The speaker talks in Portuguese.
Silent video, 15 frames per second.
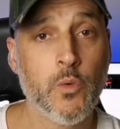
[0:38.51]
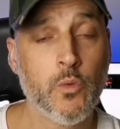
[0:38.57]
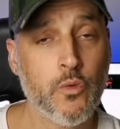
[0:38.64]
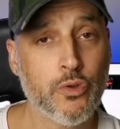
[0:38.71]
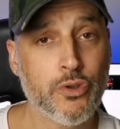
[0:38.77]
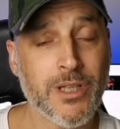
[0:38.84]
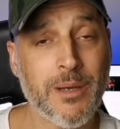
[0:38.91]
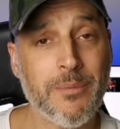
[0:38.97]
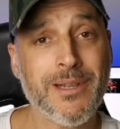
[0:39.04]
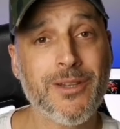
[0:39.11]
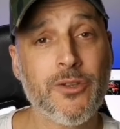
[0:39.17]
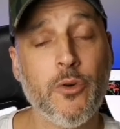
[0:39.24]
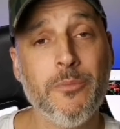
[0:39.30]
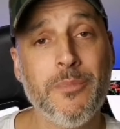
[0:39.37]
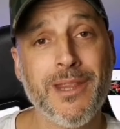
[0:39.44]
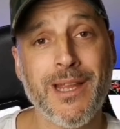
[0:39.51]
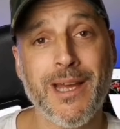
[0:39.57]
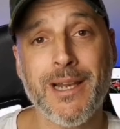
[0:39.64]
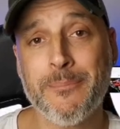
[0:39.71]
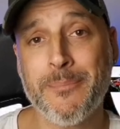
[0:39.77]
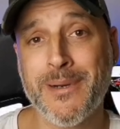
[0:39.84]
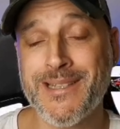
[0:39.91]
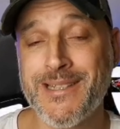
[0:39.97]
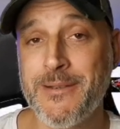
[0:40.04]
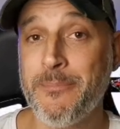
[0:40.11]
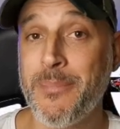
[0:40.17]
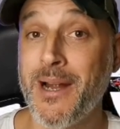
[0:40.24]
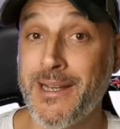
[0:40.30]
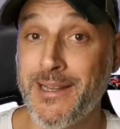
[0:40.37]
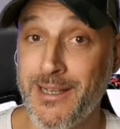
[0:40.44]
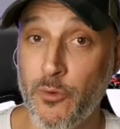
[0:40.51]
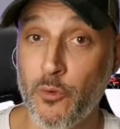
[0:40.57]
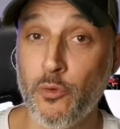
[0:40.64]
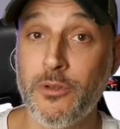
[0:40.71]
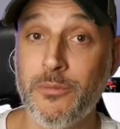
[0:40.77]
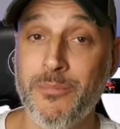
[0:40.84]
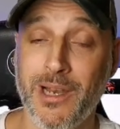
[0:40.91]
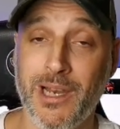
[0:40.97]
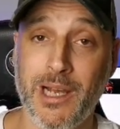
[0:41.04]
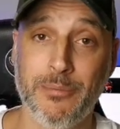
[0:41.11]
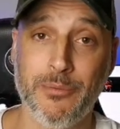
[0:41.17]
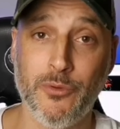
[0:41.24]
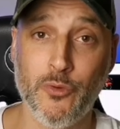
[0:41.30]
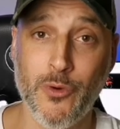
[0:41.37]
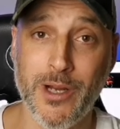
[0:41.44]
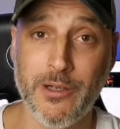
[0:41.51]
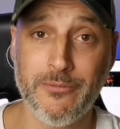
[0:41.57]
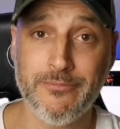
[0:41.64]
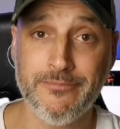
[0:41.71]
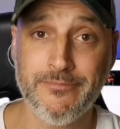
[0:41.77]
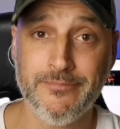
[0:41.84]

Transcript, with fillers: Gostava de convidar a participar na última live do ano.